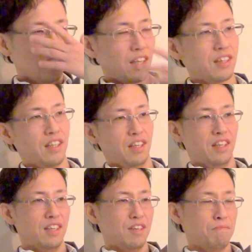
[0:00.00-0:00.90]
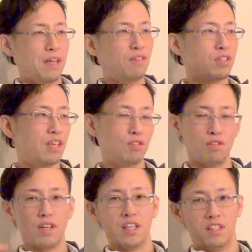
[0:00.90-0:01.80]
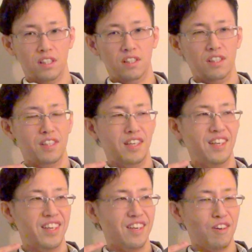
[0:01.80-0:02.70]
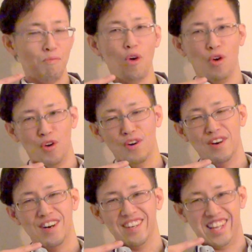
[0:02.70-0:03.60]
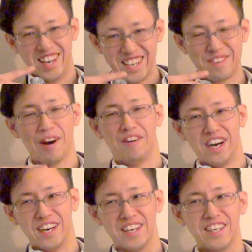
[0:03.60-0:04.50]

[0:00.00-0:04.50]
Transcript: だって面倒くさいこと言わないしもう、ね、今は